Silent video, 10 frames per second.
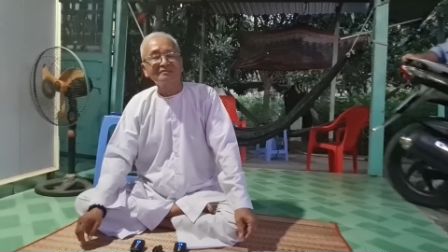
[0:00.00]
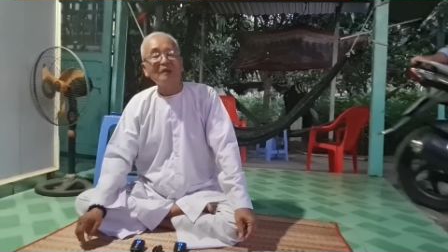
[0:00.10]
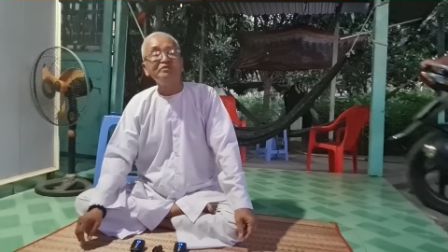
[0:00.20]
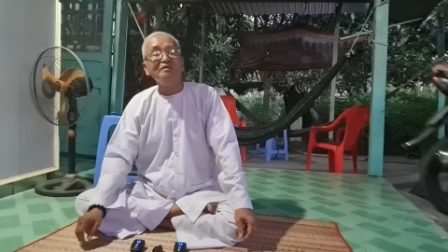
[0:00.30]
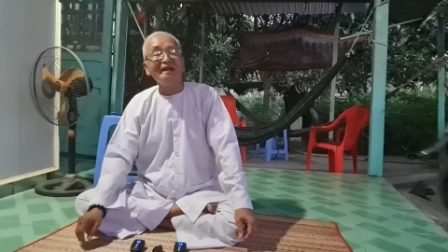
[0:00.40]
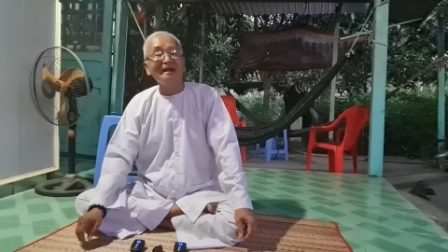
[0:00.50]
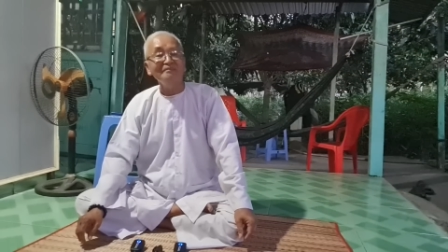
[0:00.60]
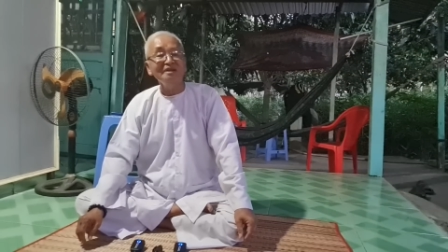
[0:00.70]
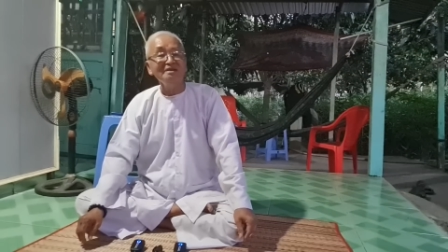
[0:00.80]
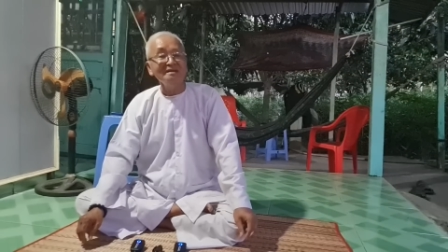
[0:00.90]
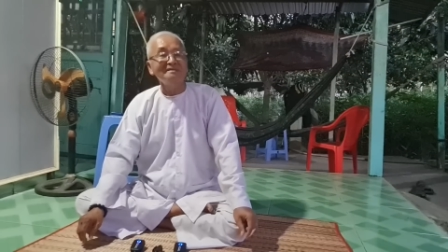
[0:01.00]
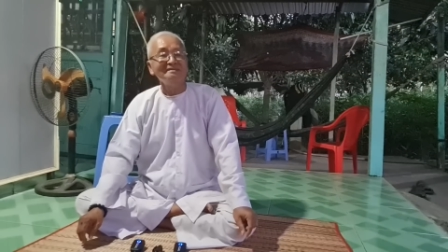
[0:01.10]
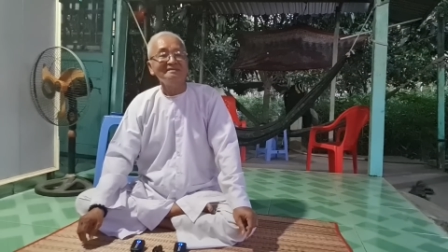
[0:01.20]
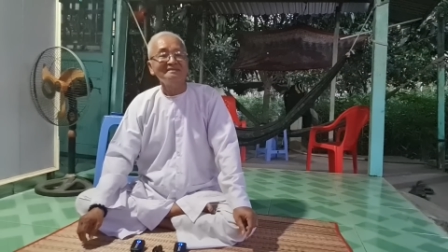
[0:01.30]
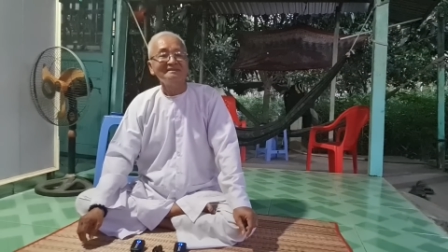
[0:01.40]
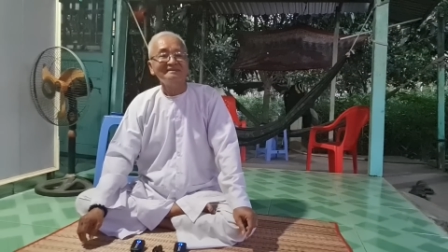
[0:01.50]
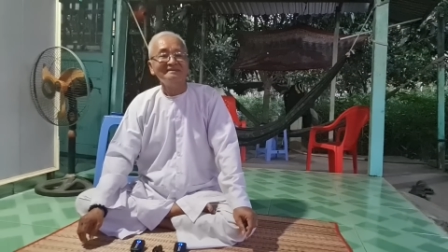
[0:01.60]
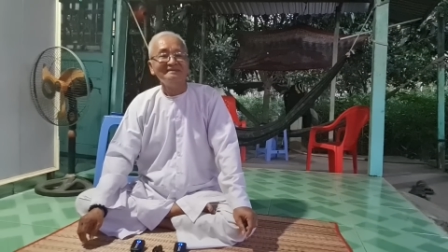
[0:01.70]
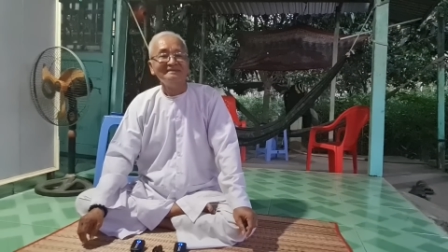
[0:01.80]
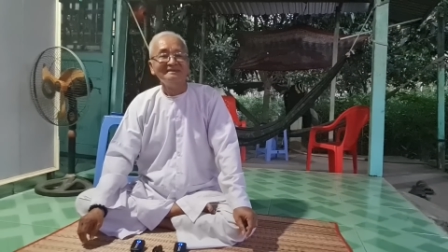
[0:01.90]
thông điều răn cấm thứ nhất
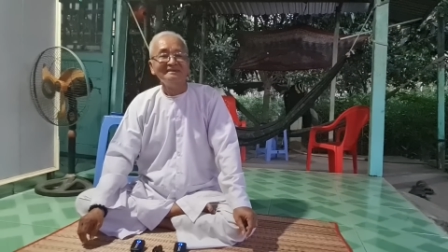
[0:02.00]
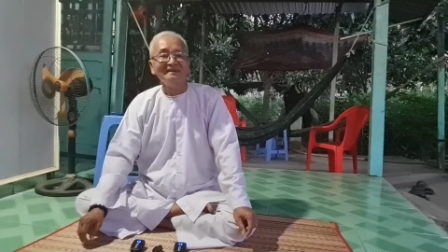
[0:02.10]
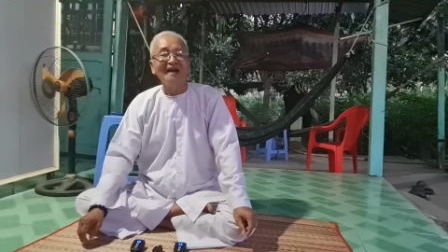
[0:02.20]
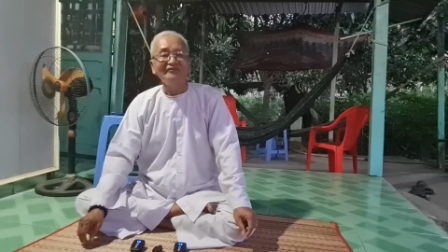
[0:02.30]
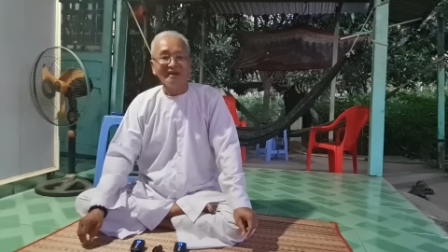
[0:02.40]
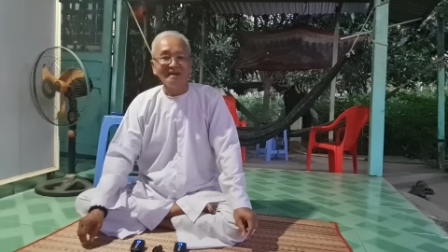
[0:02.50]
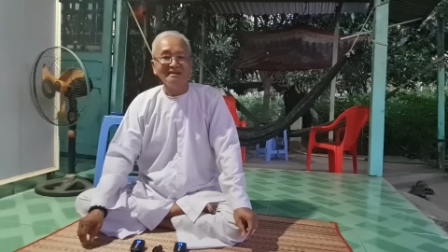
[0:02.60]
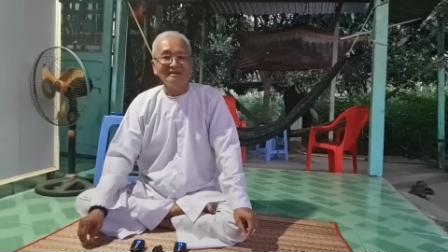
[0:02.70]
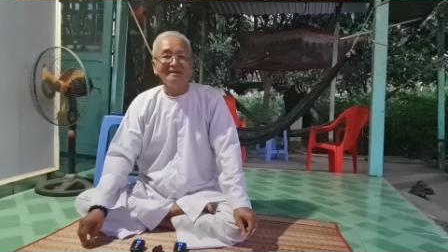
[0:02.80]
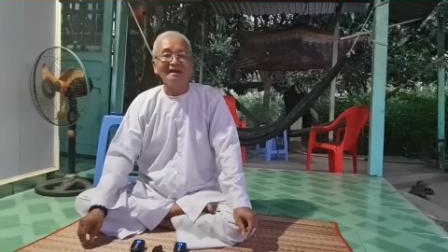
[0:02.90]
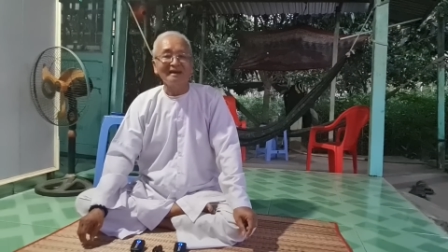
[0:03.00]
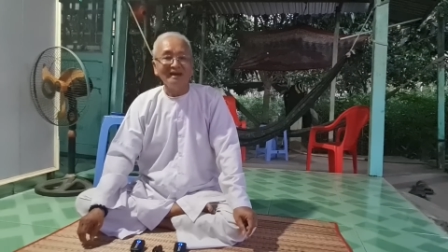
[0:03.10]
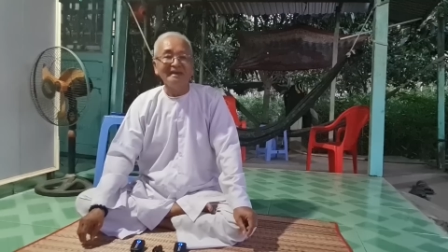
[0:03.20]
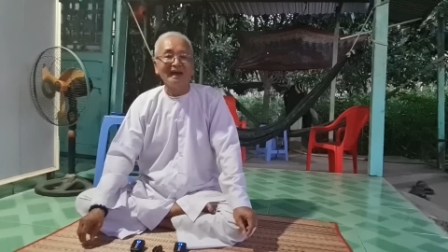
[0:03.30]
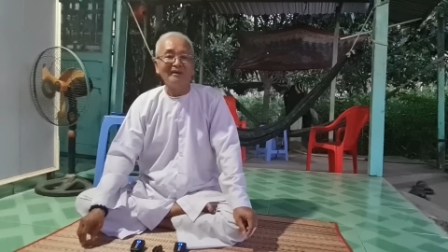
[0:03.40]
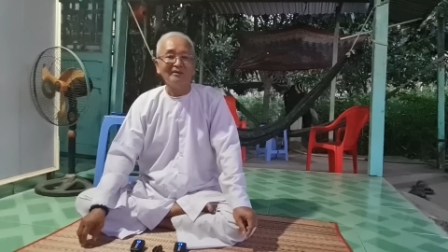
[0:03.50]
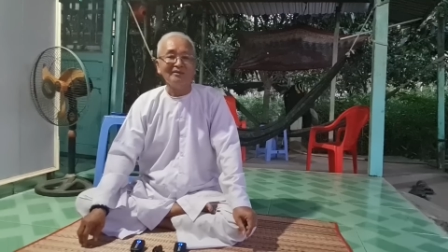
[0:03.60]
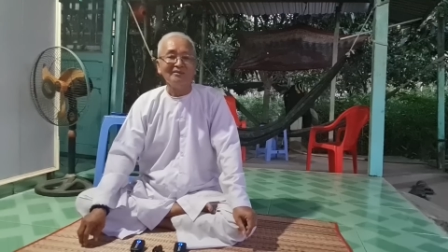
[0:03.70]
á phiện được liệt kê vào